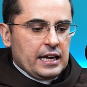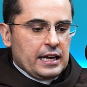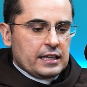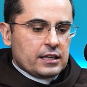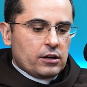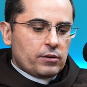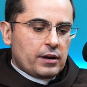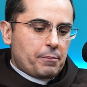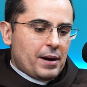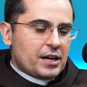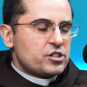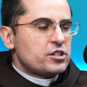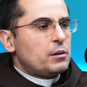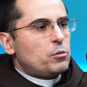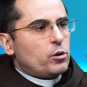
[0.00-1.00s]
Então na
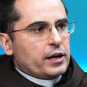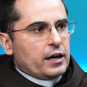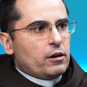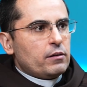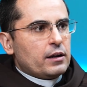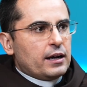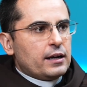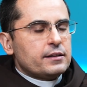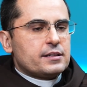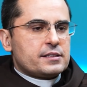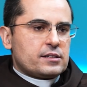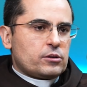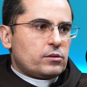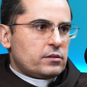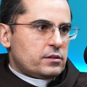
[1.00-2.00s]
parte da moral lá, da
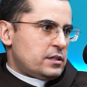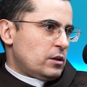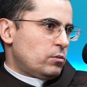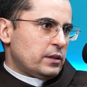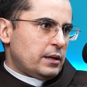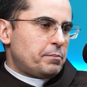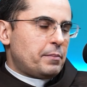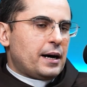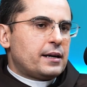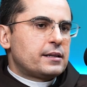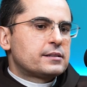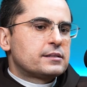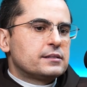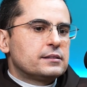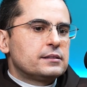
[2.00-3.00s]
segunda
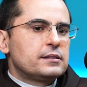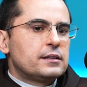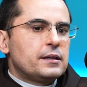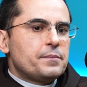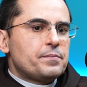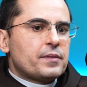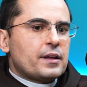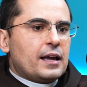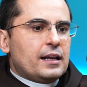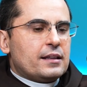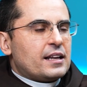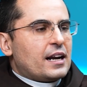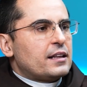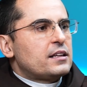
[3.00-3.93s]
parte, né? Ele trata